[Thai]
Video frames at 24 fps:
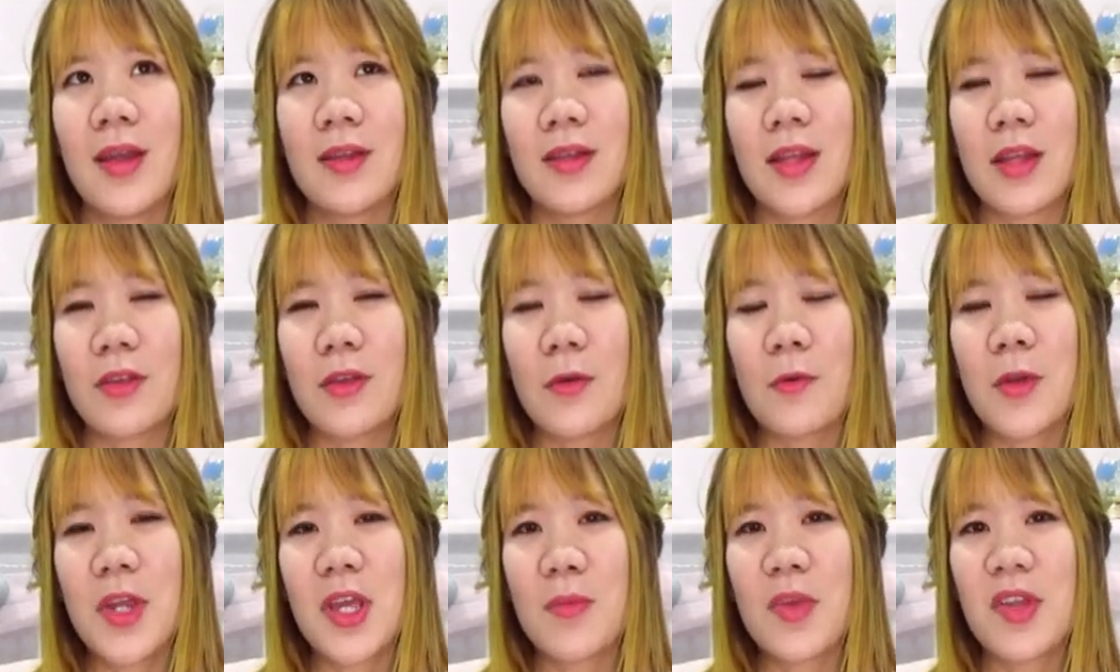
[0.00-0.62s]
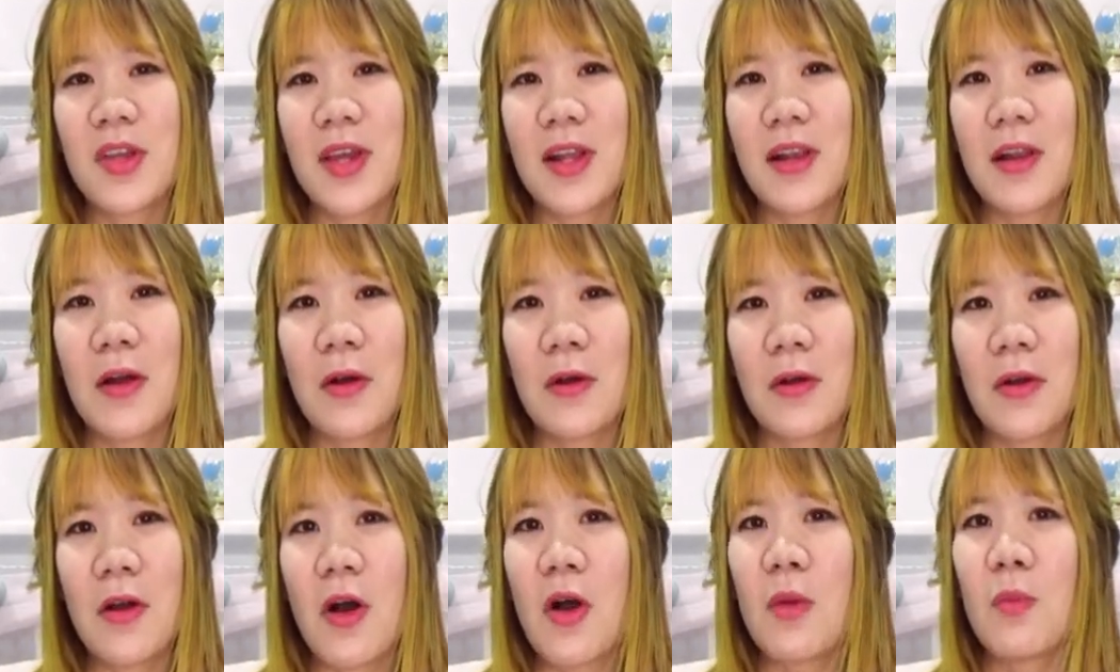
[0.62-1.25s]
แต่เจ้านี่ไม่ใช่ลอ
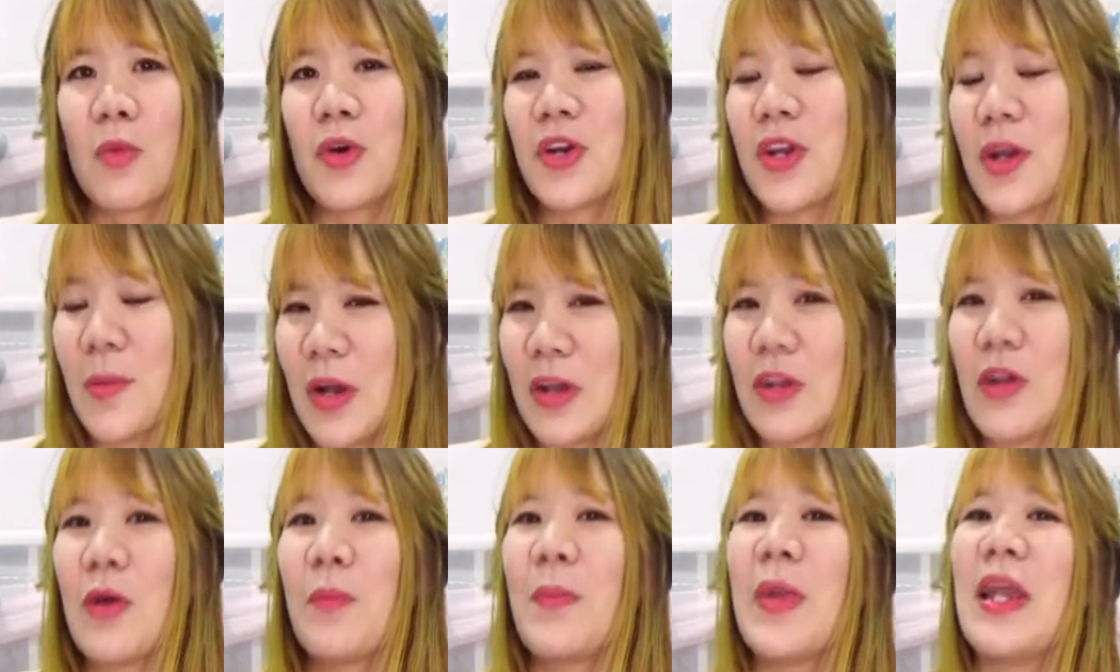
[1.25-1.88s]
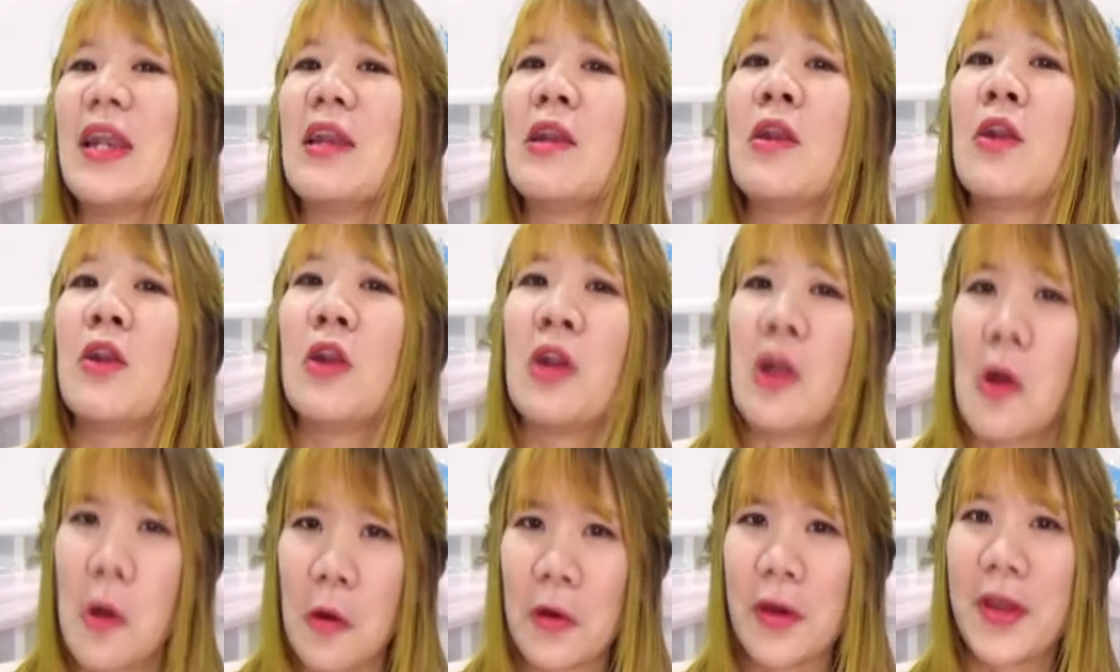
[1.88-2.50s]
งกอง เพราะนี้มันก็ต้องเป็น
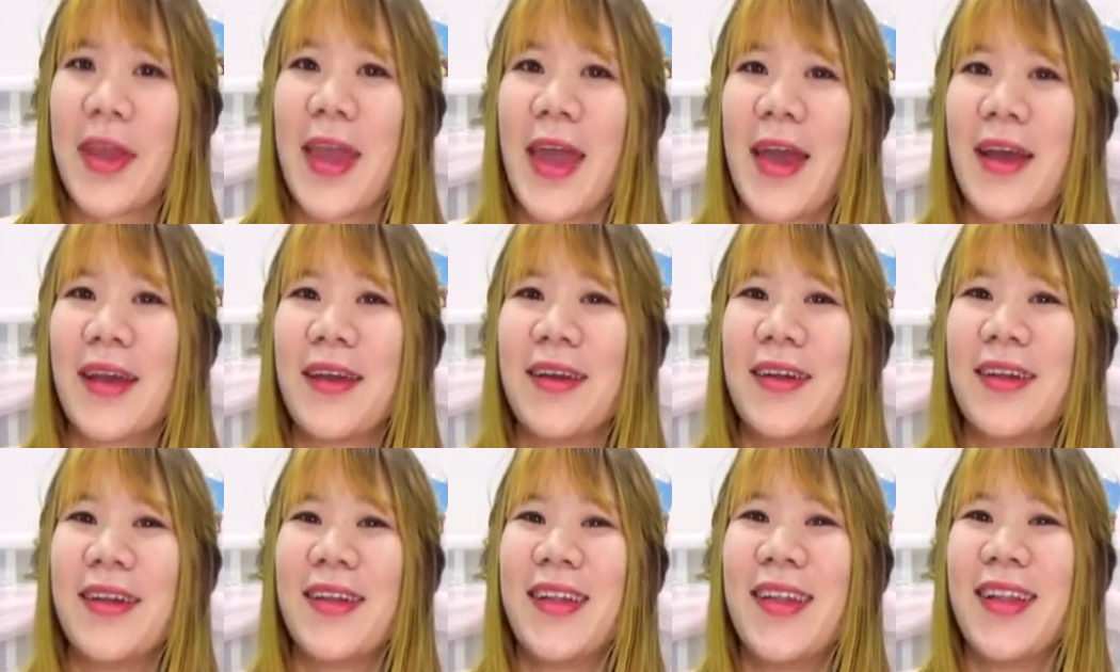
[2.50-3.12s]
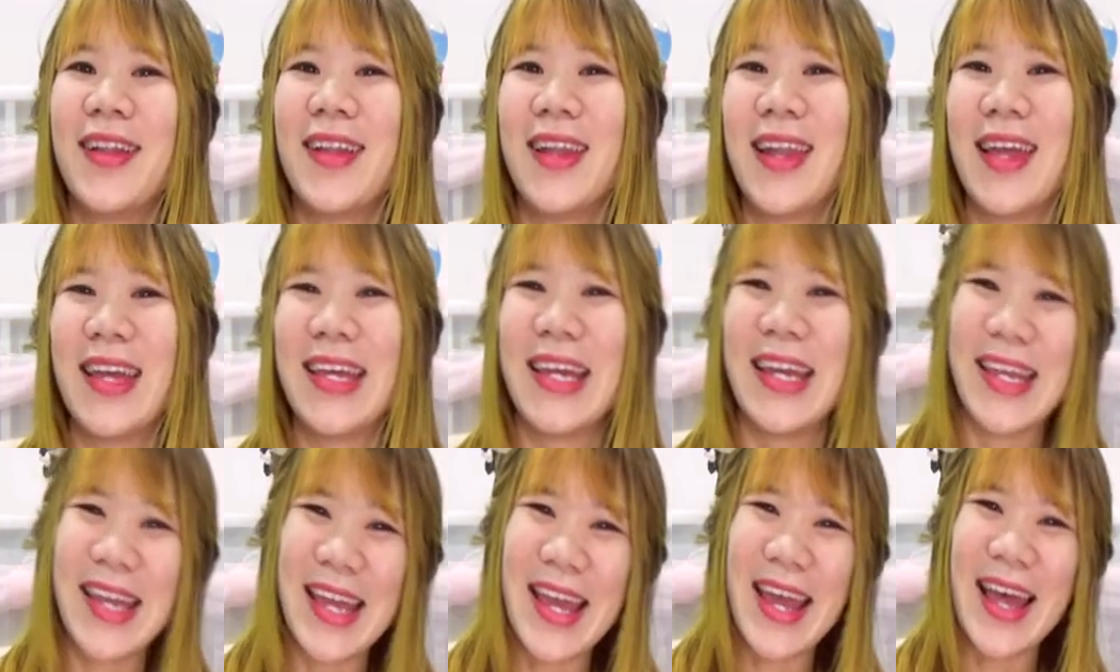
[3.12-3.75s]
ลองแกงอะไร
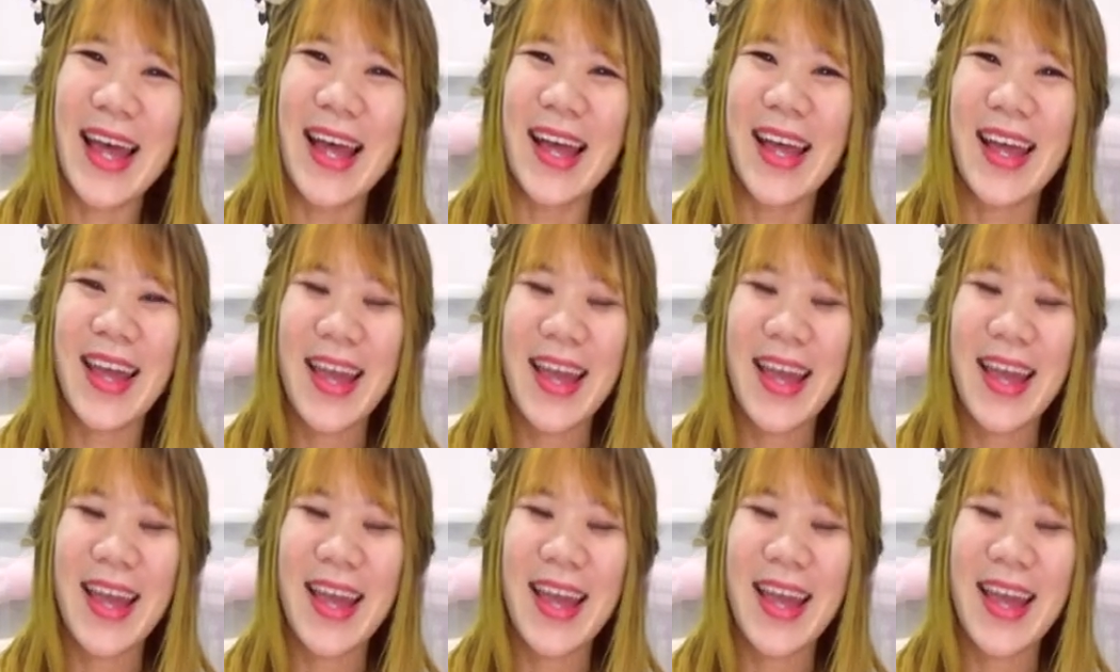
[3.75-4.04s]
อย่างเงี้ย